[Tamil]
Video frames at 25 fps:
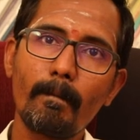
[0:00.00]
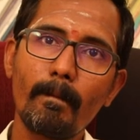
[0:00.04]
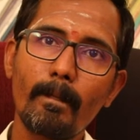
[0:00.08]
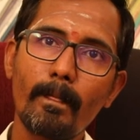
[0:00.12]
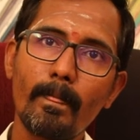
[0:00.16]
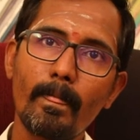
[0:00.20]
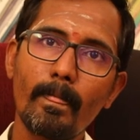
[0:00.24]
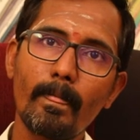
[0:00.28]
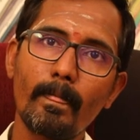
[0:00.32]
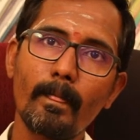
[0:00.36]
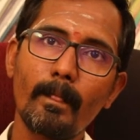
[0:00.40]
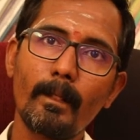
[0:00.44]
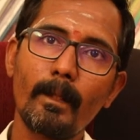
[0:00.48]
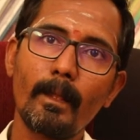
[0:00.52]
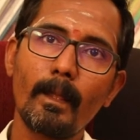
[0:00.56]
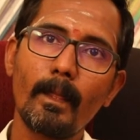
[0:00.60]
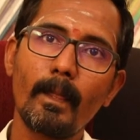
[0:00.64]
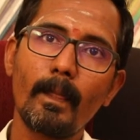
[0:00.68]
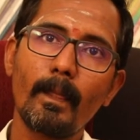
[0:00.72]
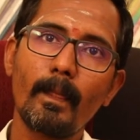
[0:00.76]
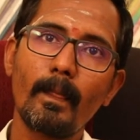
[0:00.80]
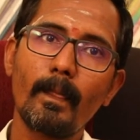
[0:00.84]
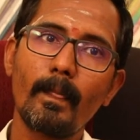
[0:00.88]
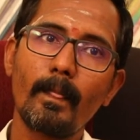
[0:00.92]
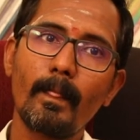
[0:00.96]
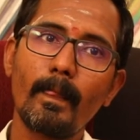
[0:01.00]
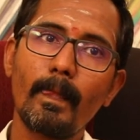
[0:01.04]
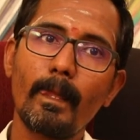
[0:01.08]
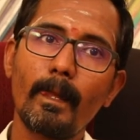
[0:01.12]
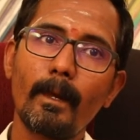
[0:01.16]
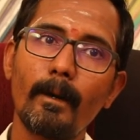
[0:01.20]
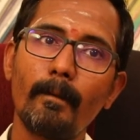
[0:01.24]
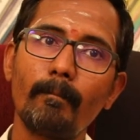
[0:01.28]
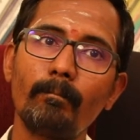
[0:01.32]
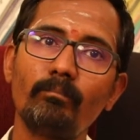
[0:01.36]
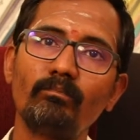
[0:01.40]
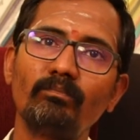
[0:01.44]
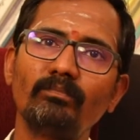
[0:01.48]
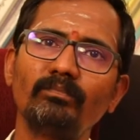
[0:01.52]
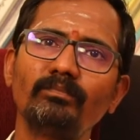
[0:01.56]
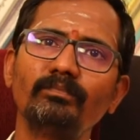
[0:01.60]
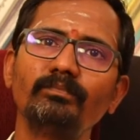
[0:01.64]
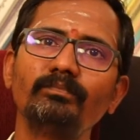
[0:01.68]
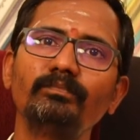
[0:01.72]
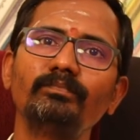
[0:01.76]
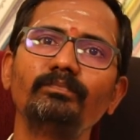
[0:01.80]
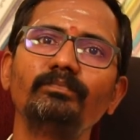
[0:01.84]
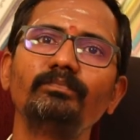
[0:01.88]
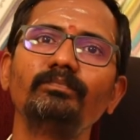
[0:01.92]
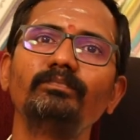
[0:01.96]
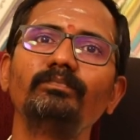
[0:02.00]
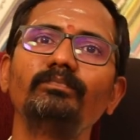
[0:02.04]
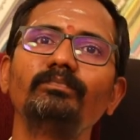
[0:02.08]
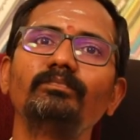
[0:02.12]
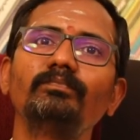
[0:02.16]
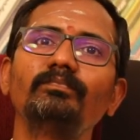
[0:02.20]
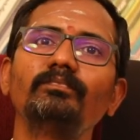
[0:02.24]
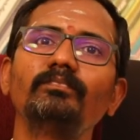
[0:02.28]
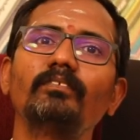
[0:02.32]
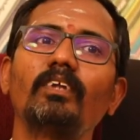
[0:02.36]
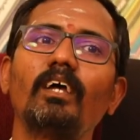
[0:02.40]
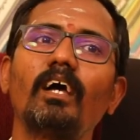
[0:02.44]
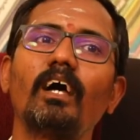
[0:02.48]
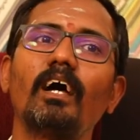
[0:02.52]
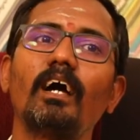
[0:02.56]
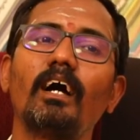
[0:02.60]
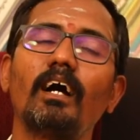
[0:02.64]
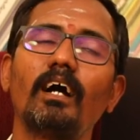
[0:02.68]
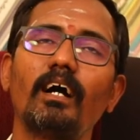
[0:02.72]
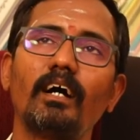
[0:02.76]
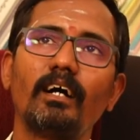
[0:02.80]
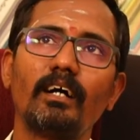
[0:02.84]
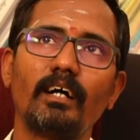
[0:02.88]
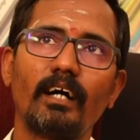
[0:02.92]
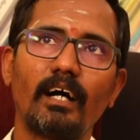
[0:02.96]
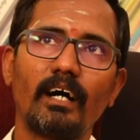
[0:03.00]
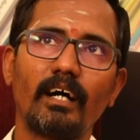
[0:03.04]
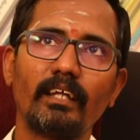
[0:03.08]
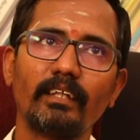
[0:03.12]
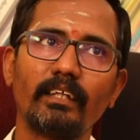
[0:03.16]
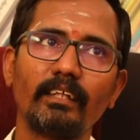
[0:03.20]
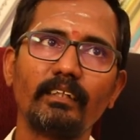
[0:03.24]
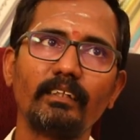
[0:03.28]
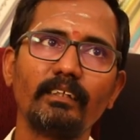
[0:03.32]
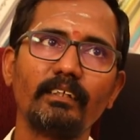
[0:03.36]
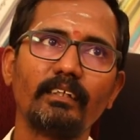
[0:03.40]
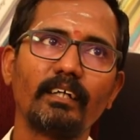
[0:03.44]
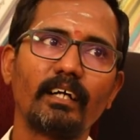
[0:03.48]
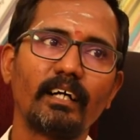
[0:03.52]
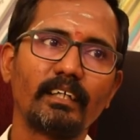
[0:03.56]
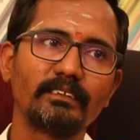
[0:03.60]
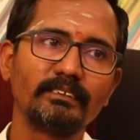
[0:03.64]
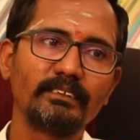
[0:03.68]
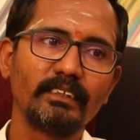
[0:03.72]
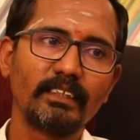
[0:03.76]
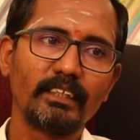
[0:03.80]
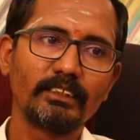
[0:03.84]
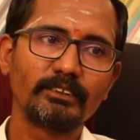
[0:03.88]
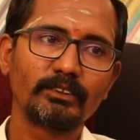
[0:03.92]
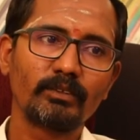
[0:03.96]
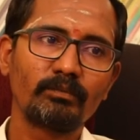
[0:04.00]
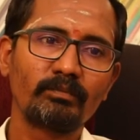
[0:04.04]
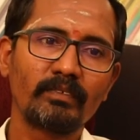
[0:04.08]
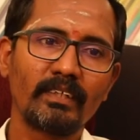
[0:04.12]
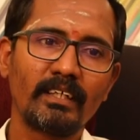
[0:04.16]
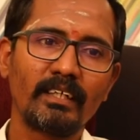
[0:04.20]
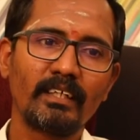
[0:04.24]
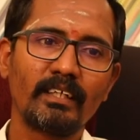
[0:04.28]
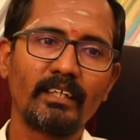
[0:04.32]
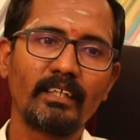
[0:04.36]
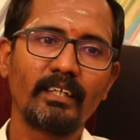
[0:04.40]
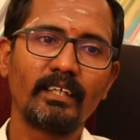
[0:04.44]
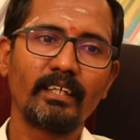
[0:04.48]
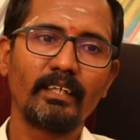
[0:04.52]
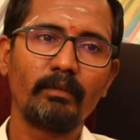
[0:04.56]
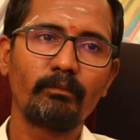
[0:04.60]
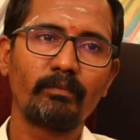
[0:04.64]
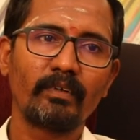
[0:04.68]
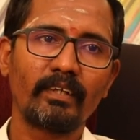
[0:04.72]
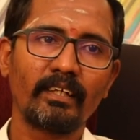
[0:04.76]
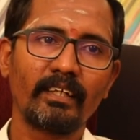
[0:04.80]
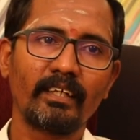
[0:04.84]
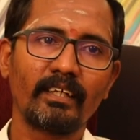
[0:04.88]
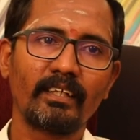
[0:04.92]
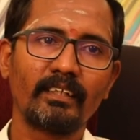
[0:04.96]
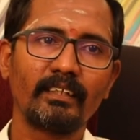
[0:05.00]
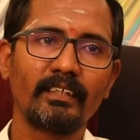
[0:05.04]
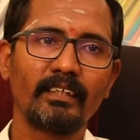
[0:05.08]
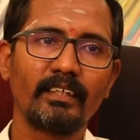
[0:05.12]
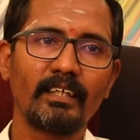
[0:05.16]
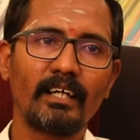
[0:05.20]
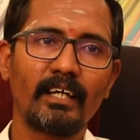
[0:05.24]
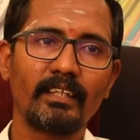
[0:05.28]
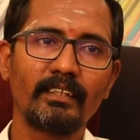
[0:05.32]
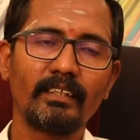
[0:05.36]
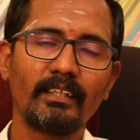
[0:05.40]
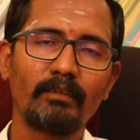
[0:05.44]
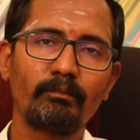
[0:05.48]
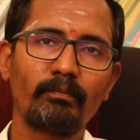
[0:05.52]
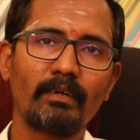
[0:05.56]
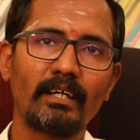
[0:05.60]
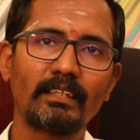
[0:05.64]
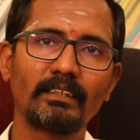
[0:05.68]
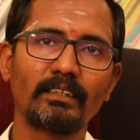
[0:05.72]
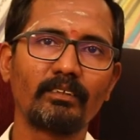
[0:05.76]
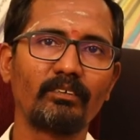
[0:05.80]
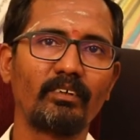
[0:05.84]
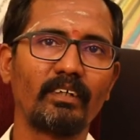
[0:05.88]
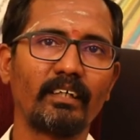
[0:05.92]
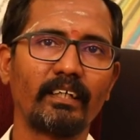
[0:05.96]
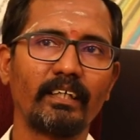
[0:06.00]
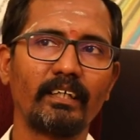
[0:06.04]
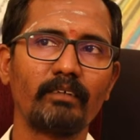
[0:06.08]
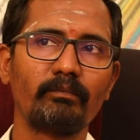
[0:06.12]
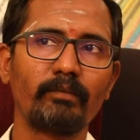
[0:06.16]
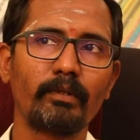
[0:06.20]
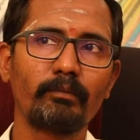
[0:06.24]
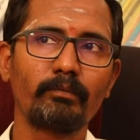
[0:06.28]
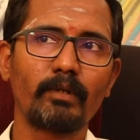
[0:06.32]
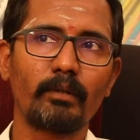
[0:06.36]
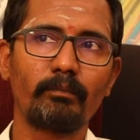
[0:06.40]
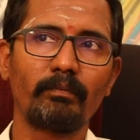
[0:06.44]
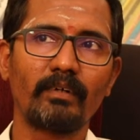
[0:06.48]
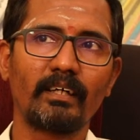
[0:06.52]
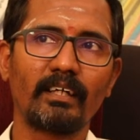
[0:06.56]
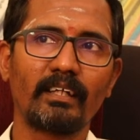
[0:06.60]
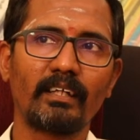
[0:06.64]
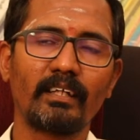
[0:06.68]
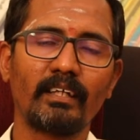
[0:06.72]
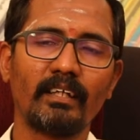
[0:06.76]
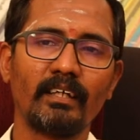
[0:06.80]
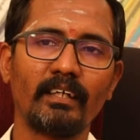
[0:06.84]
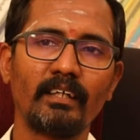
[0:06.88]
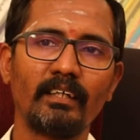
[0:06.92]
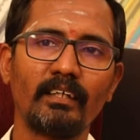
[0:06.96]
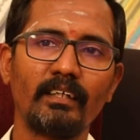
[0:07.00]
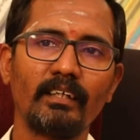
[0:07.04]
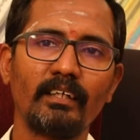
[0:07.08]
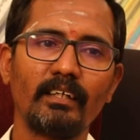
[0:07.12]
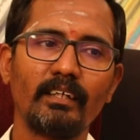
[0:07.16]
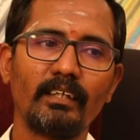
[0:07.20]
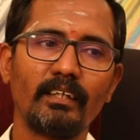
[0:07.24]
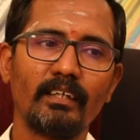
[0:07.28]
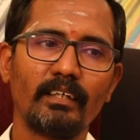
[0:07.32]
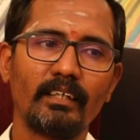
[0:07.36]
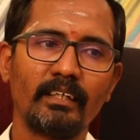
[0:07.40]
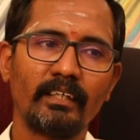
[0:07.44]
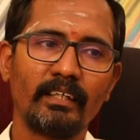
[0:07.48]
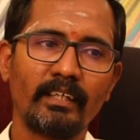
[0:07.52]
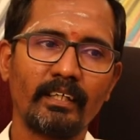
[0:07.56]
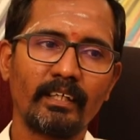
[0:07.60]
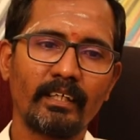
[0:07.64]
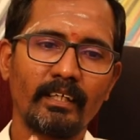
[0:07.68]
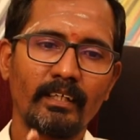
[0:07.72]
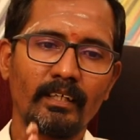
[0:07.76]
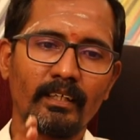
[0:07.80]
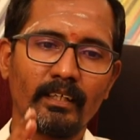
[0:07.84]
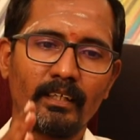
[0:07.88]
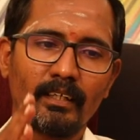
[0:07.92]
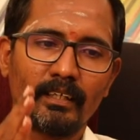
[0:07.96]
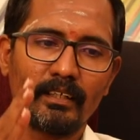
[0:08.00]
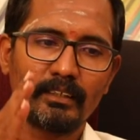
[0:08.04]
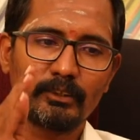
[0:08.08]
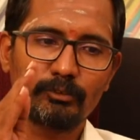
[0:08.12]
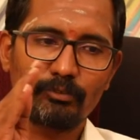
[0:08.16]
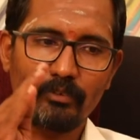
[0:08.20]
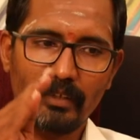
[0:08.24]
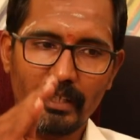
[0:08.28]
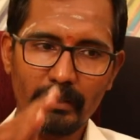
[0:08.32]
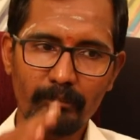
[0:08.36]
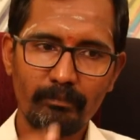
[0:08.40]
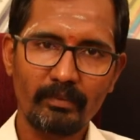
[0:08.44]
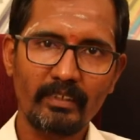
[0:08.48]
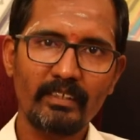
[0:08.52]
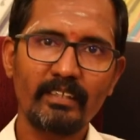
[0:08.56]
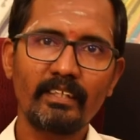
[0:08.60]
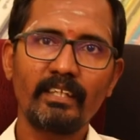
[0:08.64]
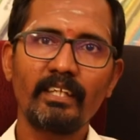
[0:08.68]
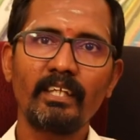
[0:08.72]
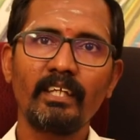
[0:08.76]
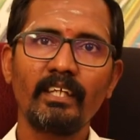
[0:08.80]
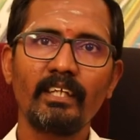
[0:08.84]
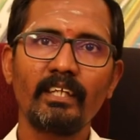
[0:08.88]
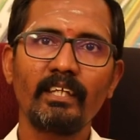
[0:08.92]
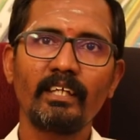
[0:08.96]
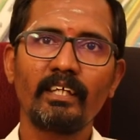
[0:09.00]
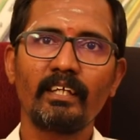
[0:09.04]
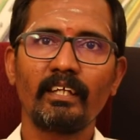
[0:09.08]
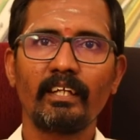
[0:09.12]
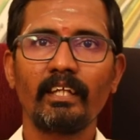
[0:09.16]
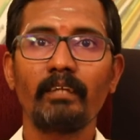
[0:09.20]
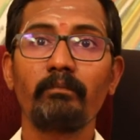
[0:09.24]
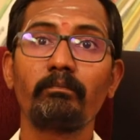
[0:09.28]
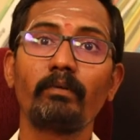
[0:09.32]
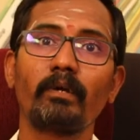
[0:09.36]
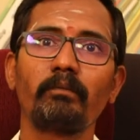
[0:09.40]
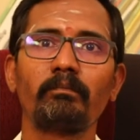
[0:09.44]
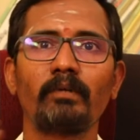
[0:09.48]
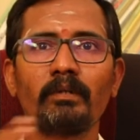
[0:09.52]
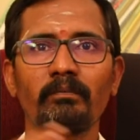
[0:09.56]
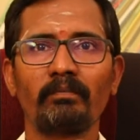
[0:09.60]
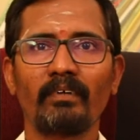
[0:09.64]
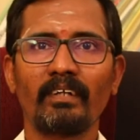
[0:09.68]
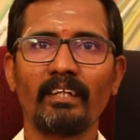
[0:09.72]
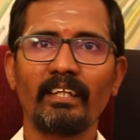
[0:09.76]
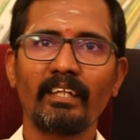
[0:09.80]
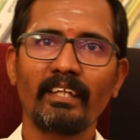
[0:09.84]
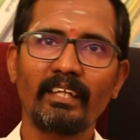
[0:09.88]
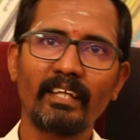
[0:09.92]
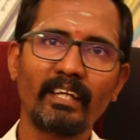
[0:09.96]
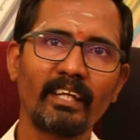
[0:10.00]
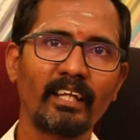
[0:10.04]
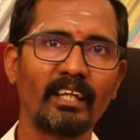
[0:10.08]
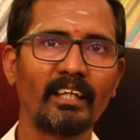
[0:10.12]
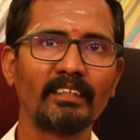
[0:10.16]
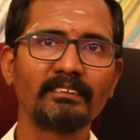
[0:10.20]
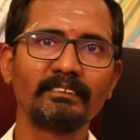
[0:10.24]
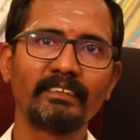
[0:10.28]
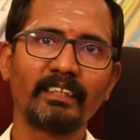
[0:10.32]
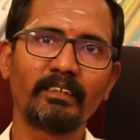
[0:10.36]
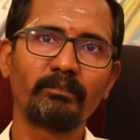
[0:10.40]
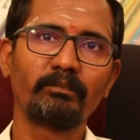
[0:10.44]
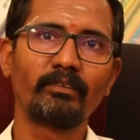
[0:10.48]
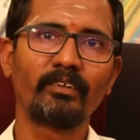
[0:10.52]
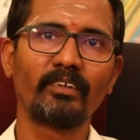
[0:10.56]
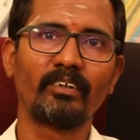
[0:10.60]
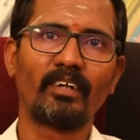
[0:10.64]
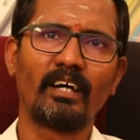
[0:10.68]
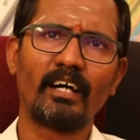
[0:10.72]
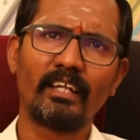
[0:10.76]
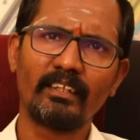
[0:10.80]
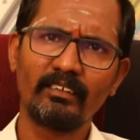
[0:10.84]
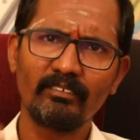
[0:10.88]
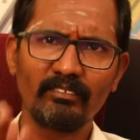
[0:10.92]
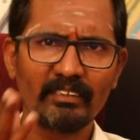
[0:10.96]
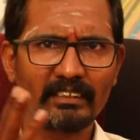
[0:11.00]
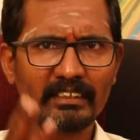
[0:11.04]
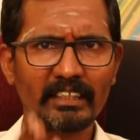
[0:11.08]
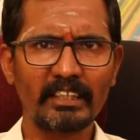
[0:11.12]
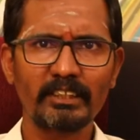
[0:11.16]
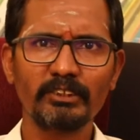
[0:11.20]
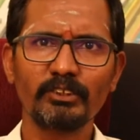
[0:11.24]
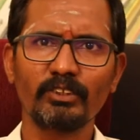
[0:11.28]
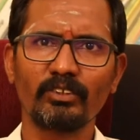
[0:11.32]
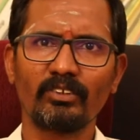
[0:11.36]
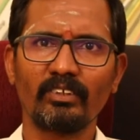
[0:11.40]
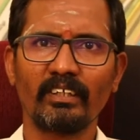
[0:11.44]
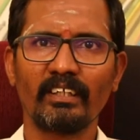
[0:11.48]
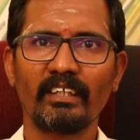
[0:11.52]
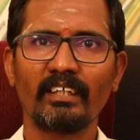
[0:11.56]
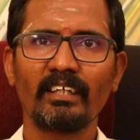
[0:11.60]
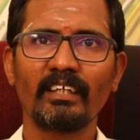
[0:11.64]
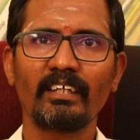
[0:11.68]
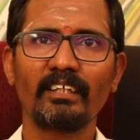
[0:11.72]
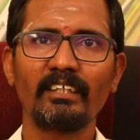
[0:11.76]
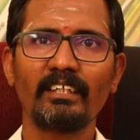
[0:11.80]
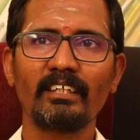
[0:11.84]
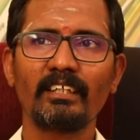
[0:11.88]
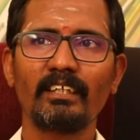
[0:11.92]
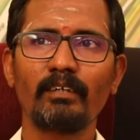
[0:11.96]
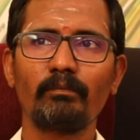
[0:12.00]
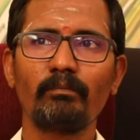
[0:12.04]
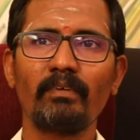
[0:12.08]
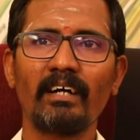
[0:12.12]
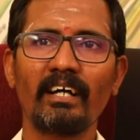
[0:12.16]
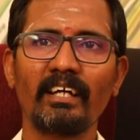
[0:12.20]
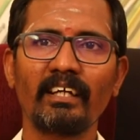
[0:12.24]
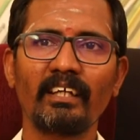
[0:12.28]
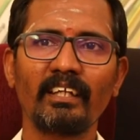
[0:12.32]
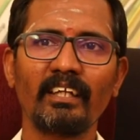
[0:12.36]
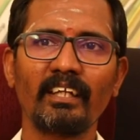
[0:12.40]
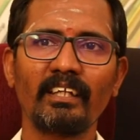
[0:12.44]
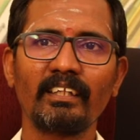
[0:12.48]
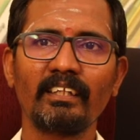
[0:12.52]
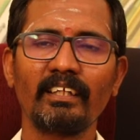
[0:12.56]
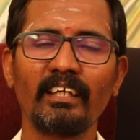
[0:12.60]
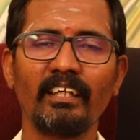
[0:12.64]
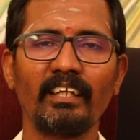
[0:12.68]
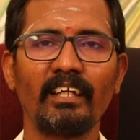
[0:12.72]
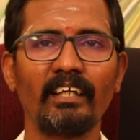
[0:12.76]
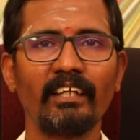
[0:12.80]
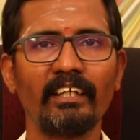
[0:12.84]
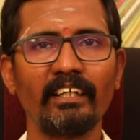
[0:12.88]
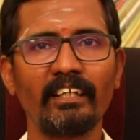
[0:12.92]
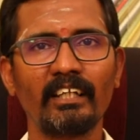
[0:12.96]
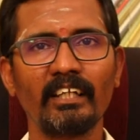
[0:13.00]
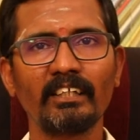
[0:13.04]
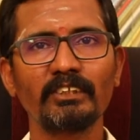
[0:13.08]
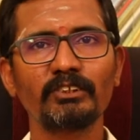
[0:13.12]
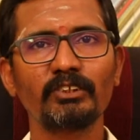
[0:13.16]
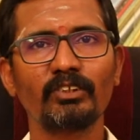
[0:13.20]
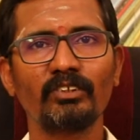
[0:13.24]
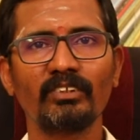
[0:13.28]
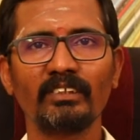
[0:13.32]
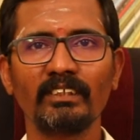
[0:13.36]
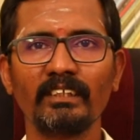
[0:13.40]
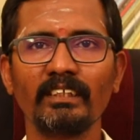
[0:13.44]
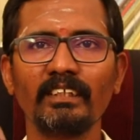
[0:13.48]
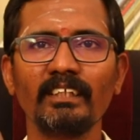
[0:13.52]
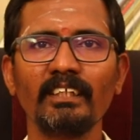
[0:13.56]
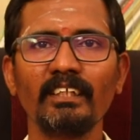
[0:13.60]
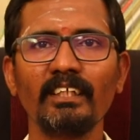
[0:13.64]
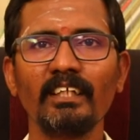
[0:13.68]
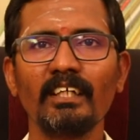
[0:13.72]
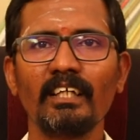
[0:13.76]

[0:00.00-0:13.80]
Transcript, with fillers: அஞ்சு லட்ச ரூபா வருமானம் வருதுன்னா அஞ்சு லட்ச ரூபா வரைக்கும் ஸ்வைப் பண்ணிக்கலாம் ஆ அதாவது அஞ்சு லட்சம்னா இப்போ நீங்கள் அதை அதில் பார்த்துருவாங்க எப்படி பார்ப்பாங்கன்னா நீங்கள் ஸ்வைப் பண்ணி ரீபேமெண்ட் பண்ணியிருக்கீங்களான்னு செக் பண்ணும் அதுவே தெரிஞ்சிடும் ஏன்னா கிரெடிட் கார்டு பேங்க்கில் வந்து எல்லா டீட்டெயில்ஸும் வந்து